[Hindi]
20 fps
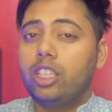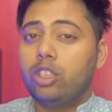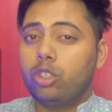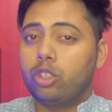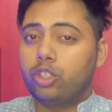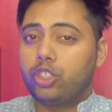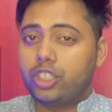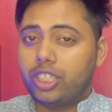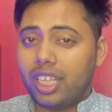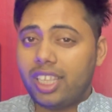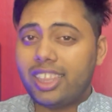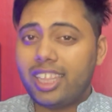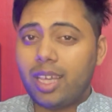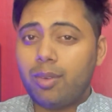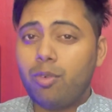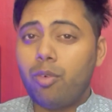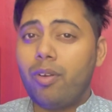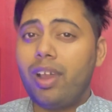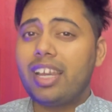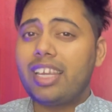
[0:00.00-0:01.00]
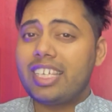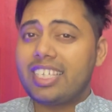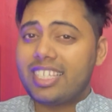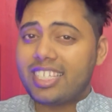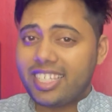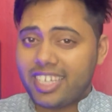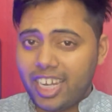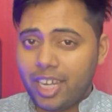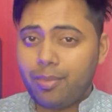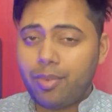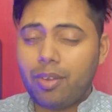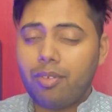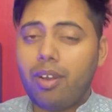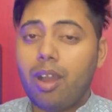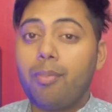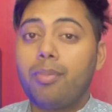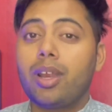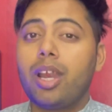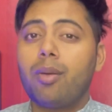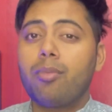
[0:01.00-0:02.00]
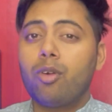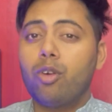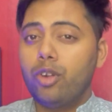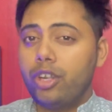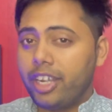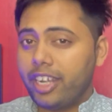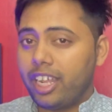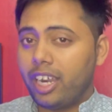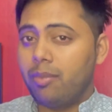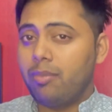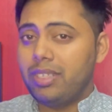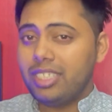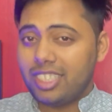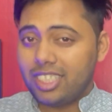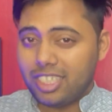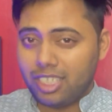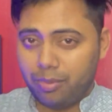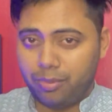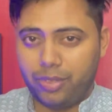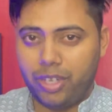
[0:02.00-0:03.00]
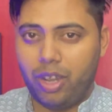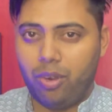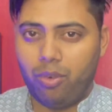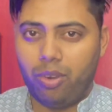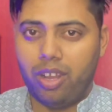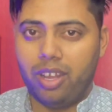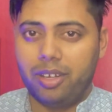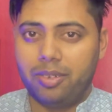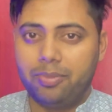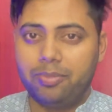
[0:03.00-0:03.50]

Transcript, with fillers: तो चलते मोबाइल की स्क्रीन पे वहां पर आपको डिटेल में समझाऊंगा